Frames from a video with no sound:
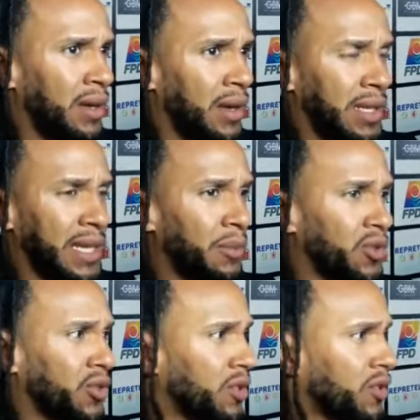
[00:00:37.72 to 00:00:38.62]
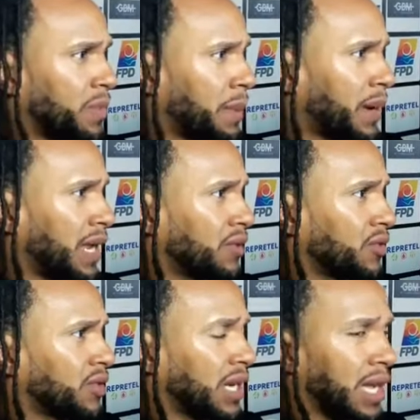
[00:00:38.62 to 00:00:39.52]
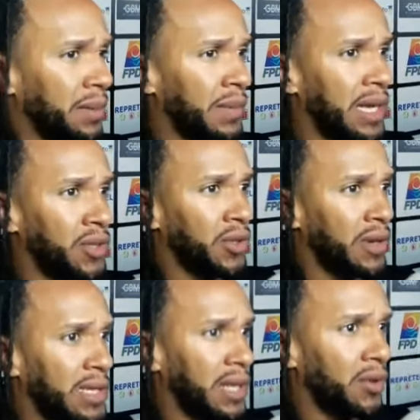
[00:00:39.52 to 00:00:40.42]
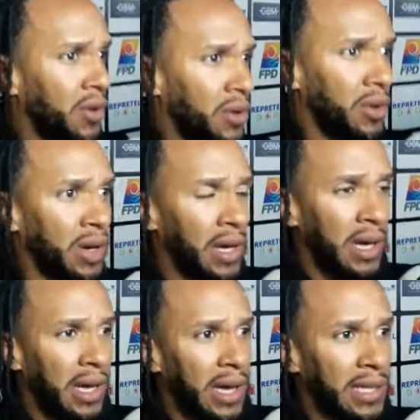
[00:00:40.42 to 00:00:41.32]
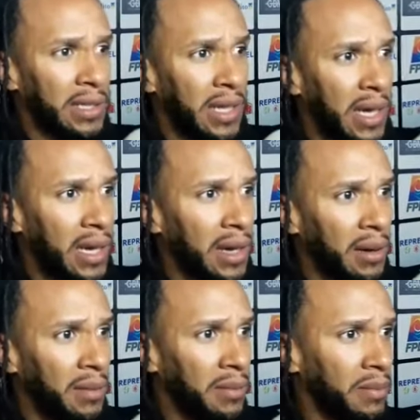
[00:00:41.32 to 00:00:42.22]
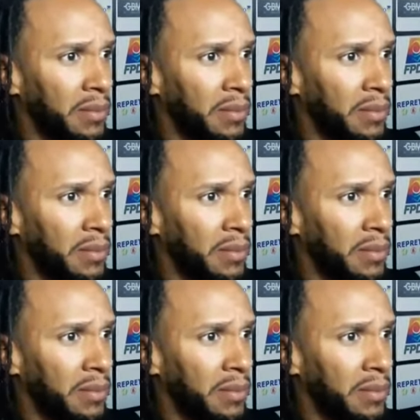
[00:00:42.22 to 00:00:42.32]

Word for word: Estamos nosotros preparándonos en el gimnasio, haciendo este,